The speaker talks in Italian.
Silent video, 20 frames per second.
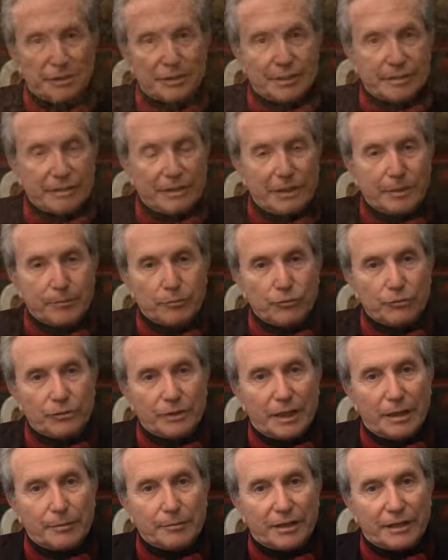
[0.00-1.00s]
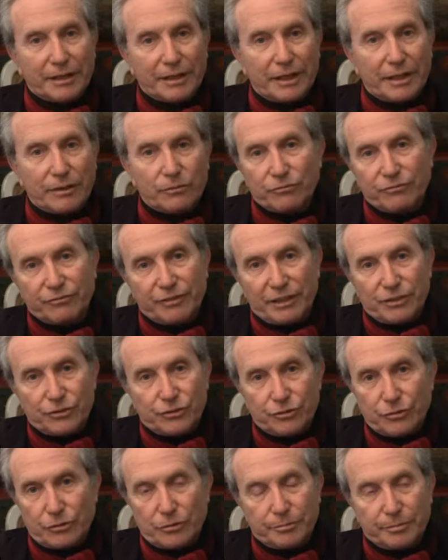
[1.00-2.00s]
tratteremo un tema che ha un
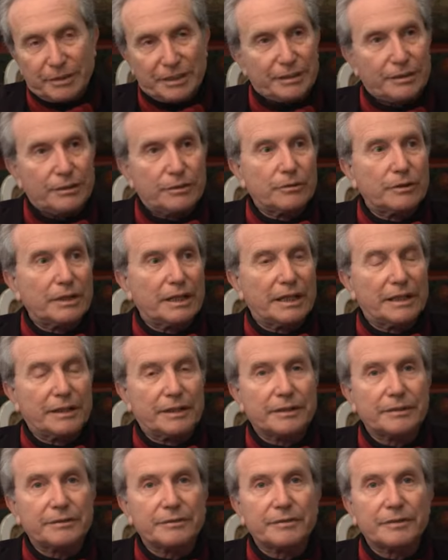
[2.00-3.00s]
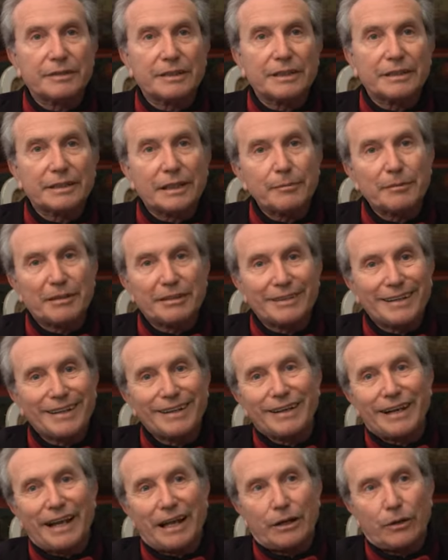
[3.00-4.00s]
fascino particolare, il tema
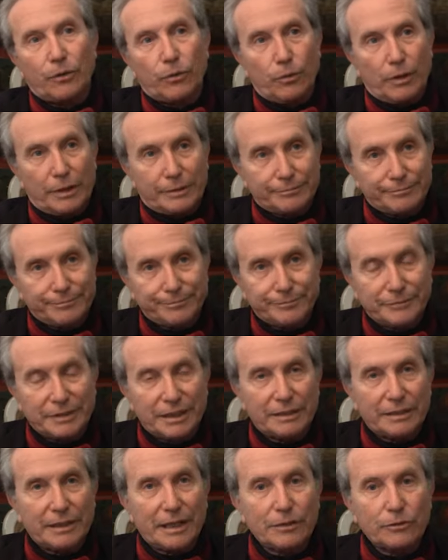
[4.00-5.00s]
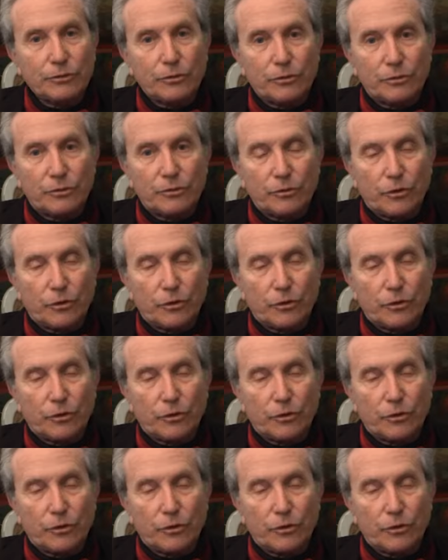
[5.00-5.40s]
dell'acqua. Intanto